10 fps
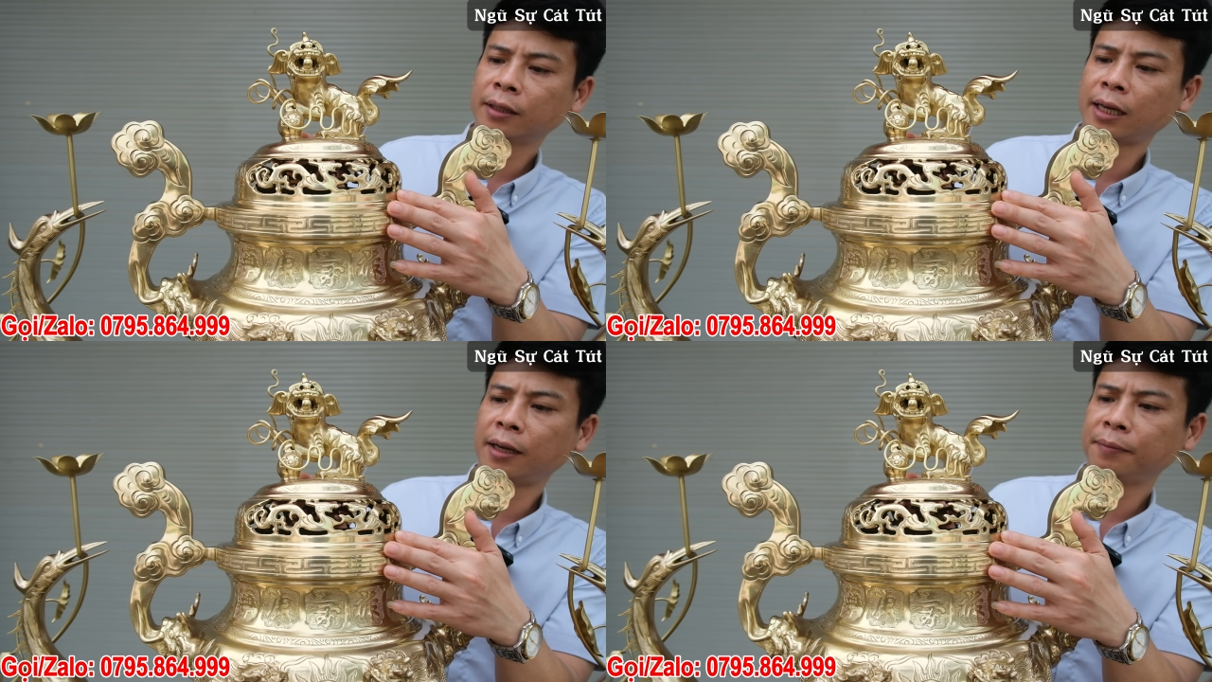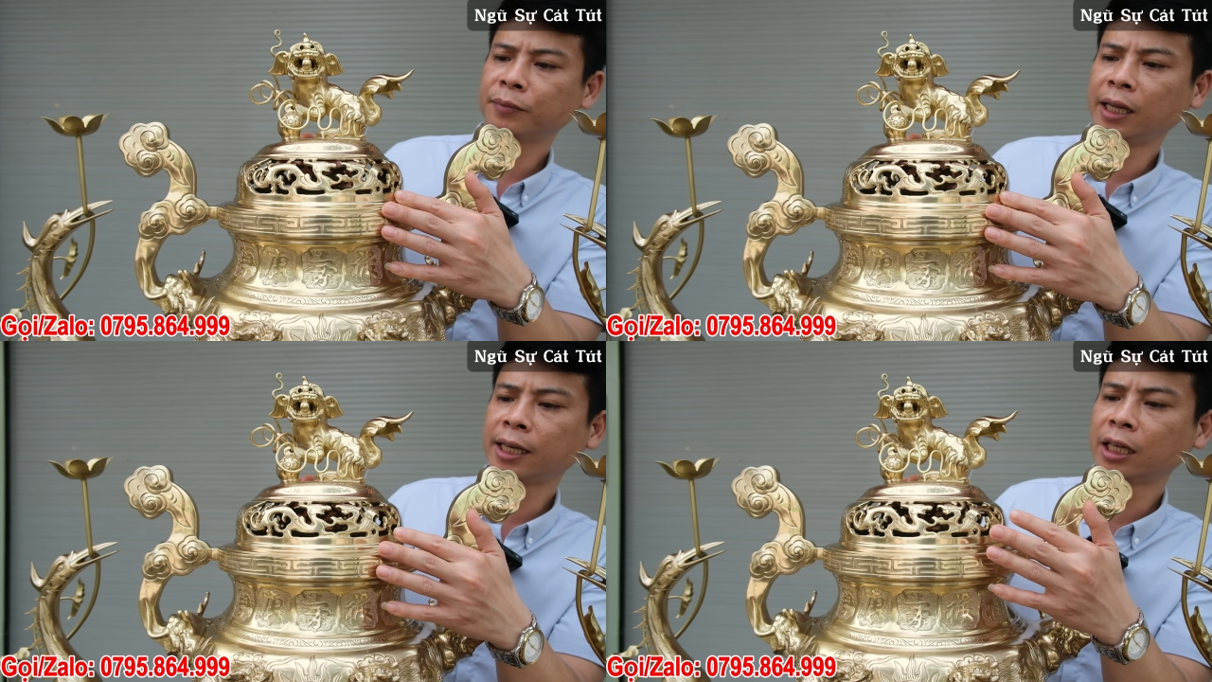Đấy ạ,
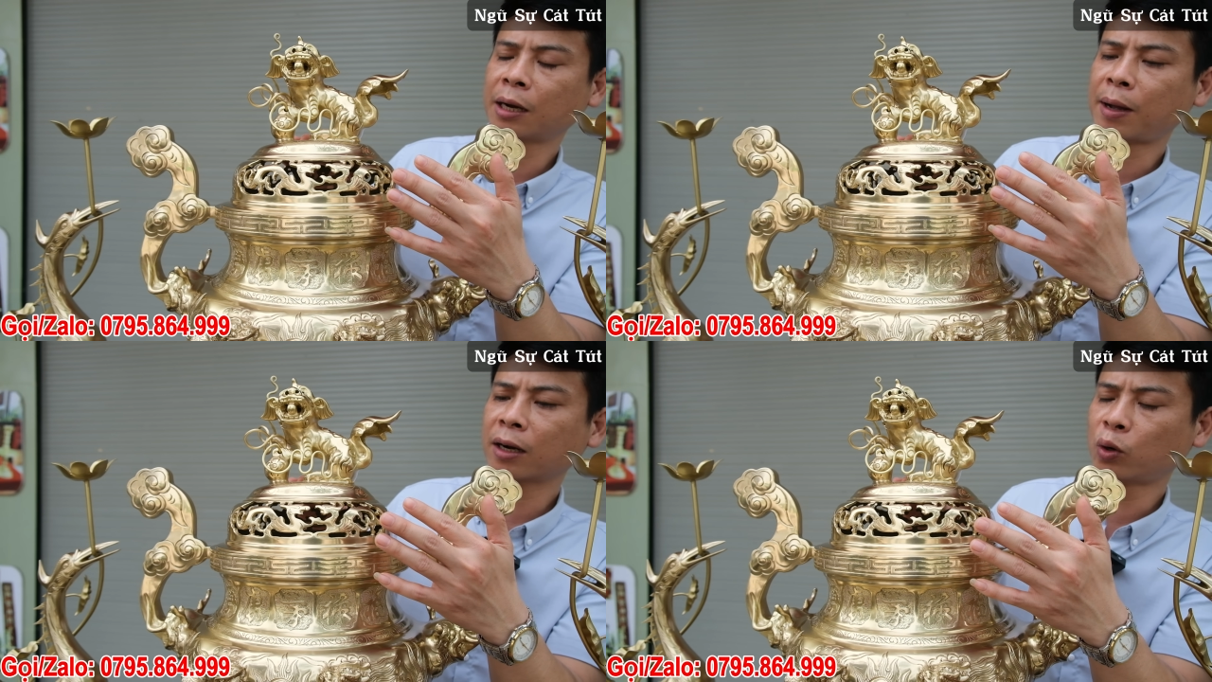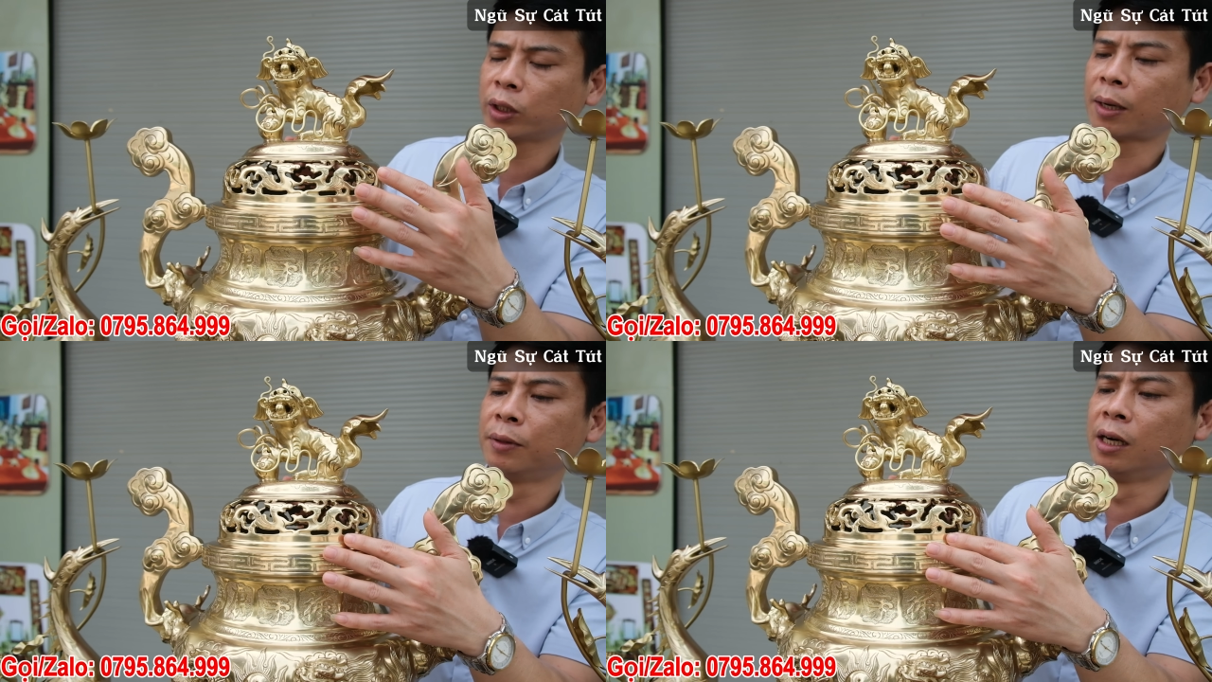để khi các bác đốt
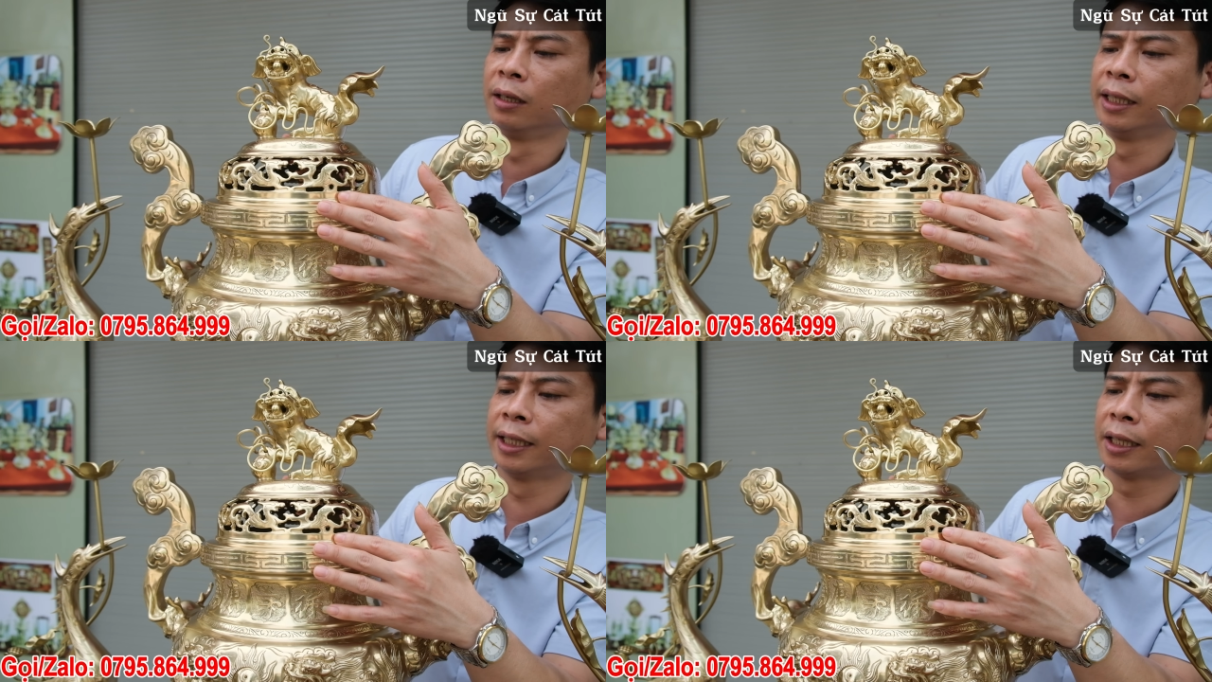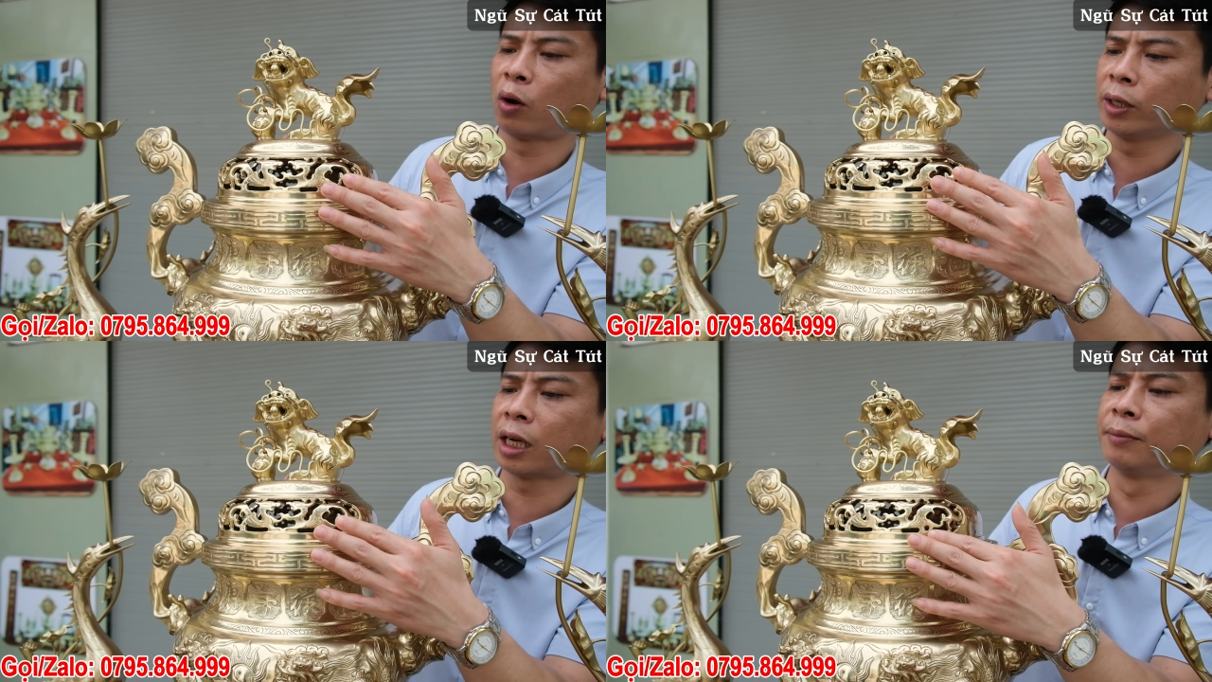trầm hương thì cái
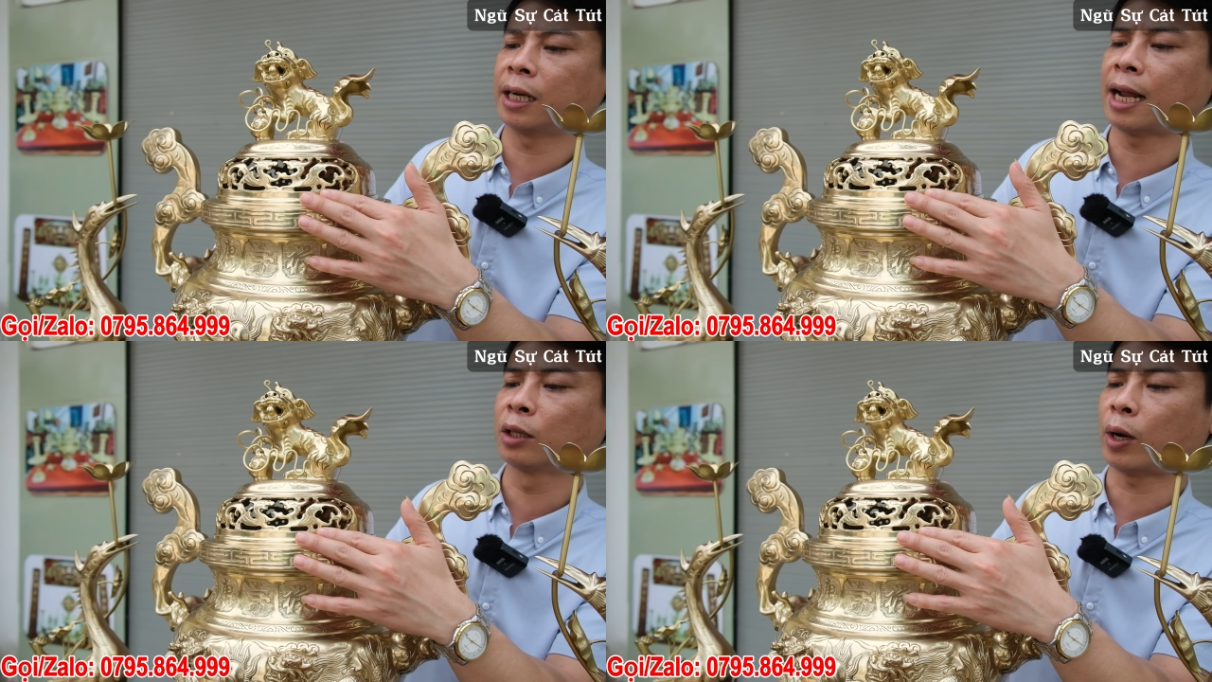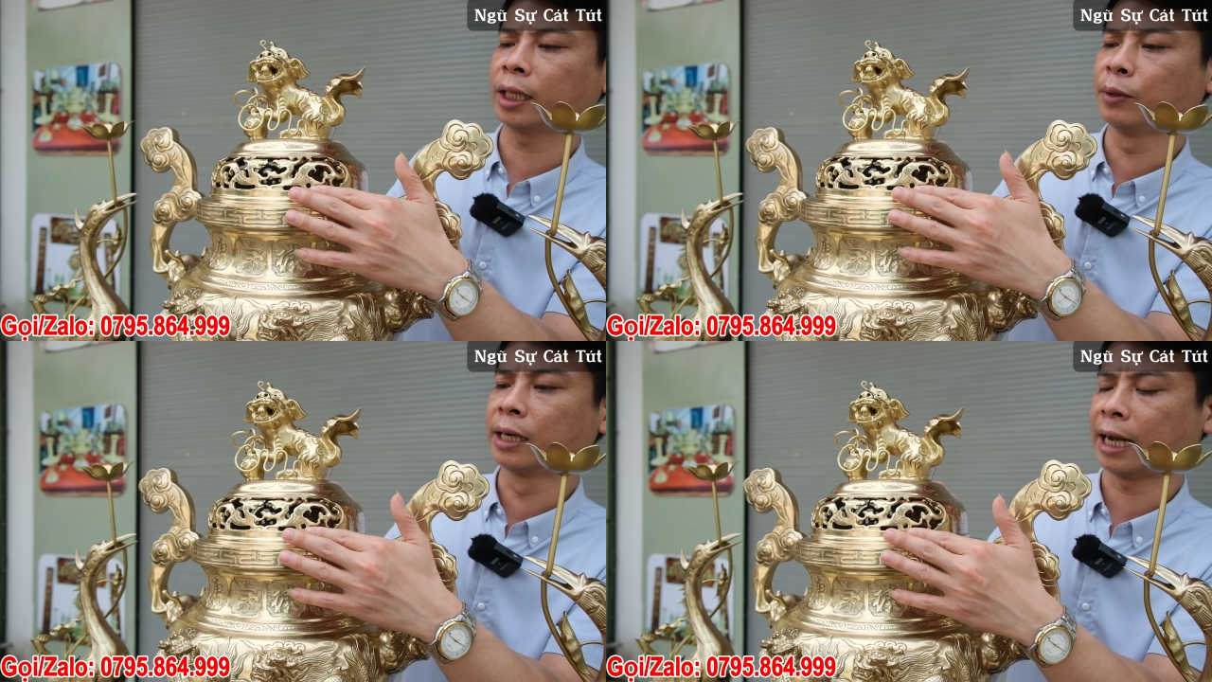khối trầm sẽ lan tỏa
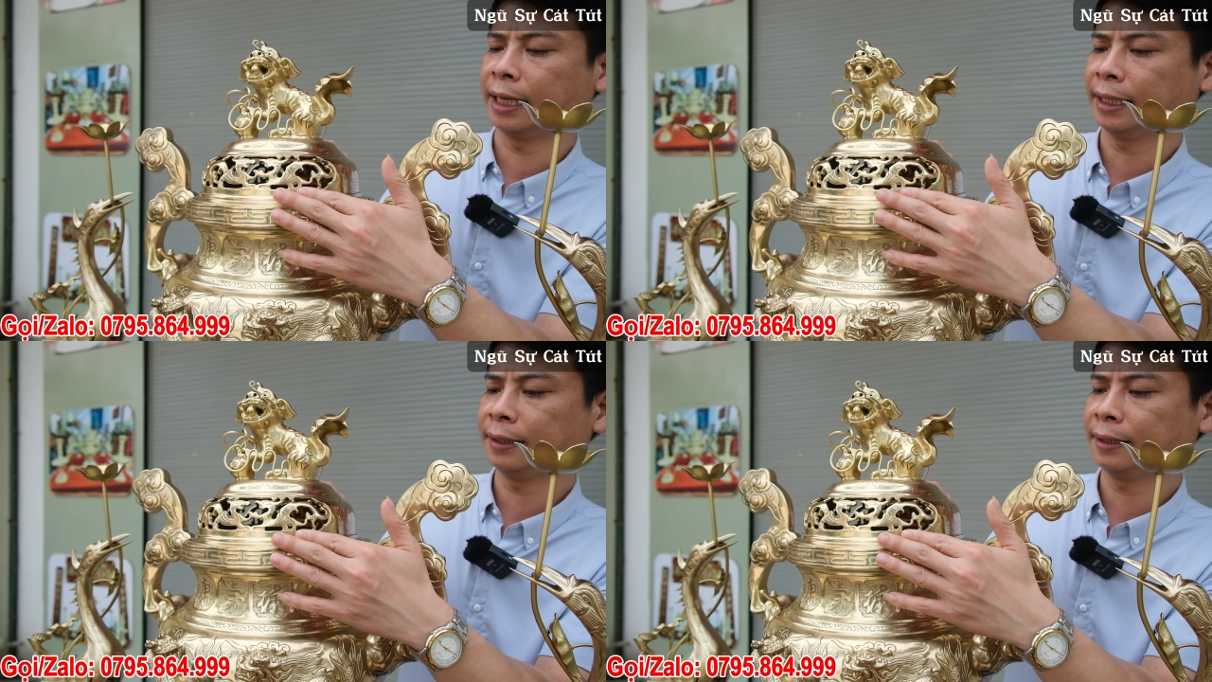theo đường này.